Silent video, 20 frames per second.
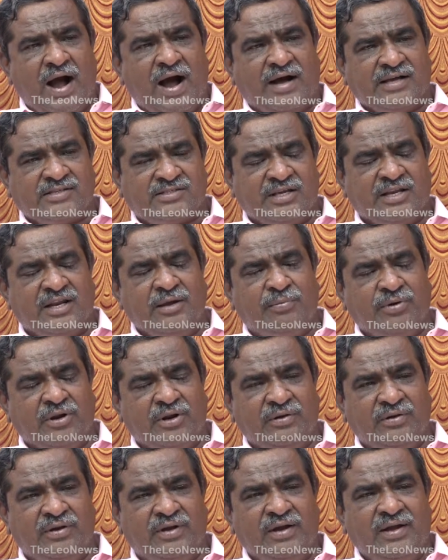ఆ సిరిపురి
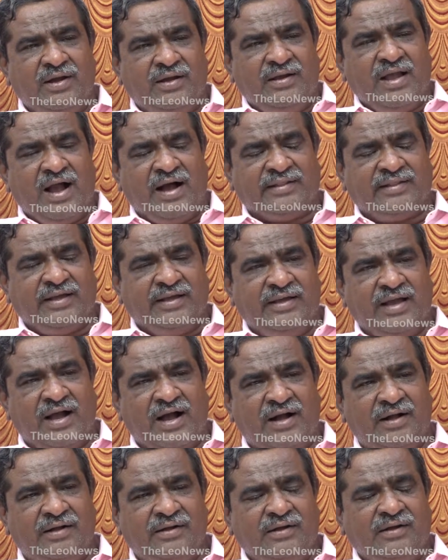యాదయ్య
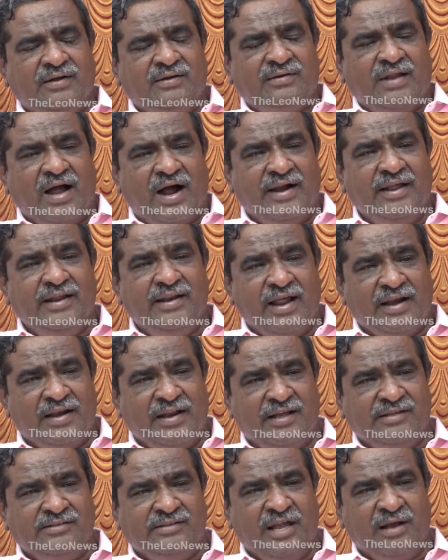డాడీ నన్ను
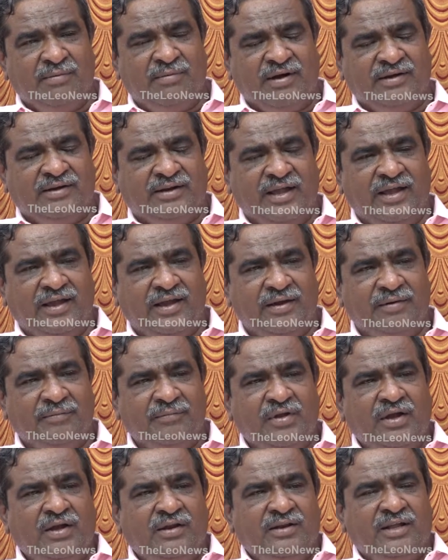ఏం చేయమంటే
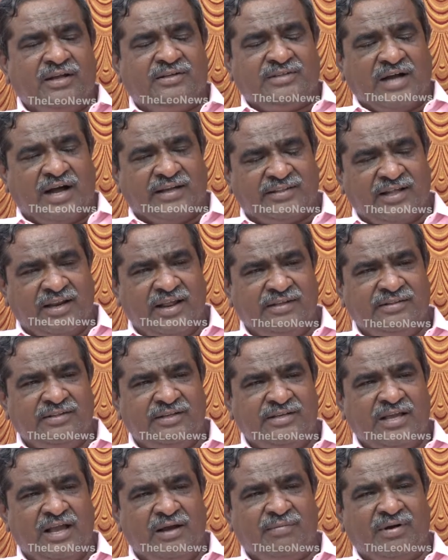నీకు చాతనేం
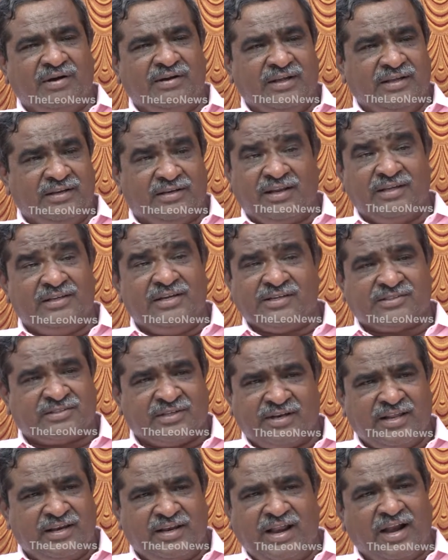చేయమంటే ఇట్లా
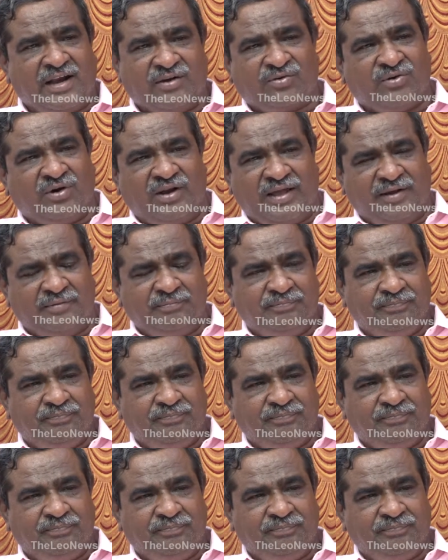చేస్తాడు నేను అనుకోలే